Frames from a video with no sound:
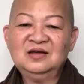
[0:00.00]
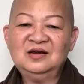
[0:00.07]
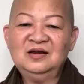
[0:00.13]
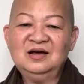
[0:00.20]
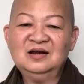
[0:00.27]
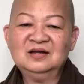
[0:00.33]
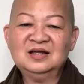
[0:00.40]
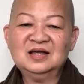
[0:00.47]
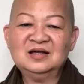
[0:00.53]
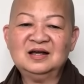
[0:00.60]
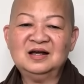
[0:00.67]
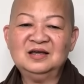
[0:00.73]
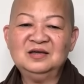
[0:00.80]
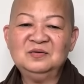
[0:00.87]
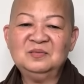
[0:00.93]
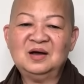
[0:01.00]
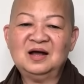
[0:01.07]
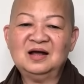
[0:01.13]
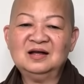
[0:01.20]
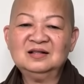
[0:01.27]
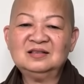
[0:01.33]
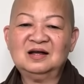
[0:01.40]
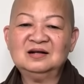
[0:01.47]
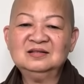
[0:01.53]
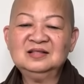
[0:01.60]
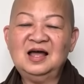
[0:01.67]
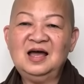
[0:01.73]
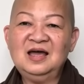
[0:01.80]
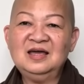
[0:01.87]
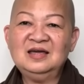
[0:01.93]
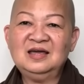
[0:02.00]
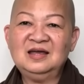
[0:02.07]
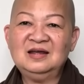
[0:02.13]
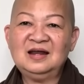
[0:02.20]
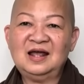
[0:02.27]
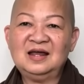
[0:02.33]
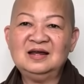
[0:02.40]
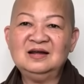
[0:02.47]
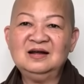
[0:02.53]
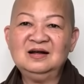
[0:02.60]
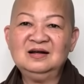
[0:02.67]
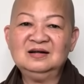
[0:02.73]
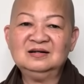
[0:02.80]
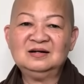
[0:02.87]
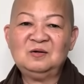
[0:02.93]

Cho nên cái kỳ mà hả tận thế kỳ này đó,